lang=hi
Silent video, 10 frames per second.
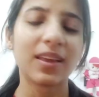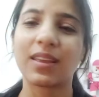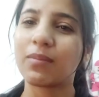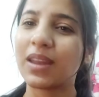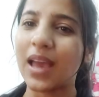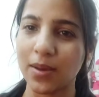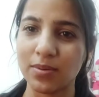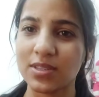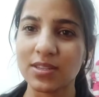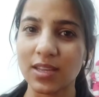ये मैंने
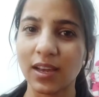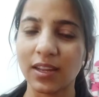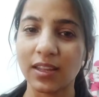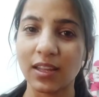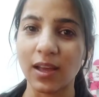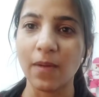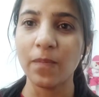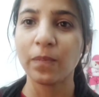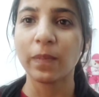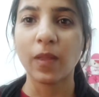अमेजोन से ख़रीदा था
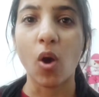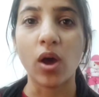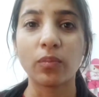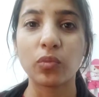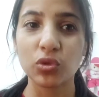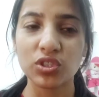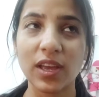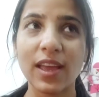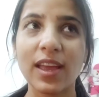और मुझे